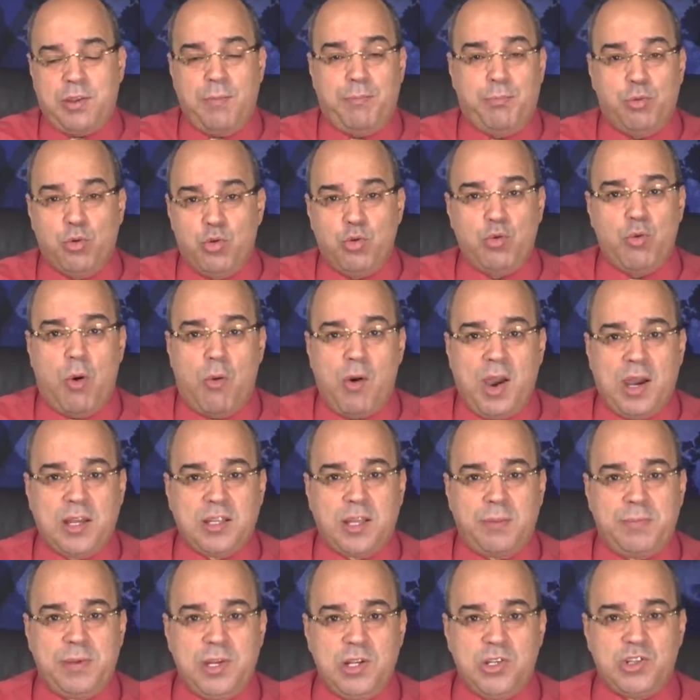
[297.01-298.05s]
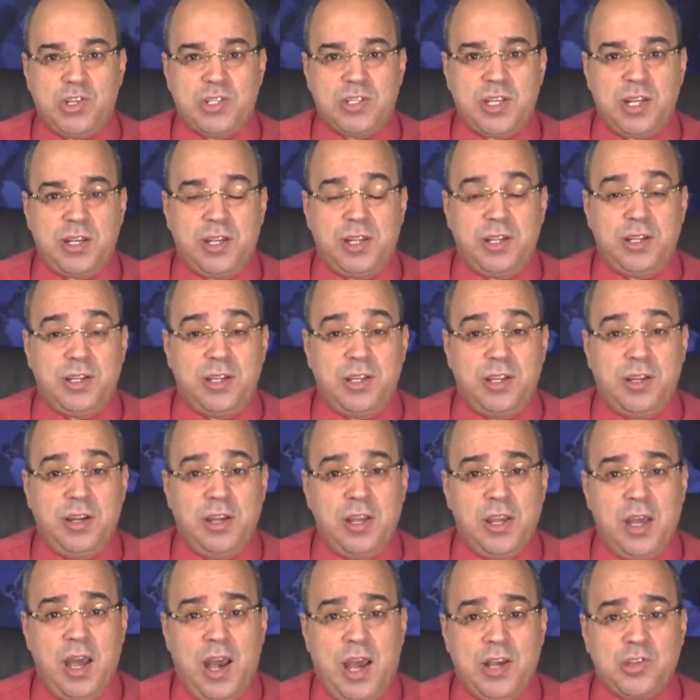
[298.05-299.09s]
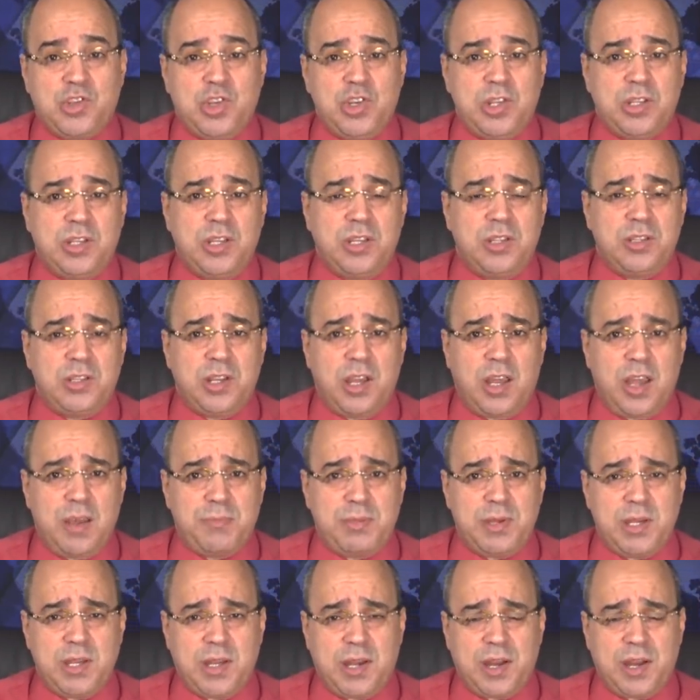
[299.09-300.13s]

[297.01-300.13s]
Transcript: تبون ووعد به الجزائريين عشيه انتخابه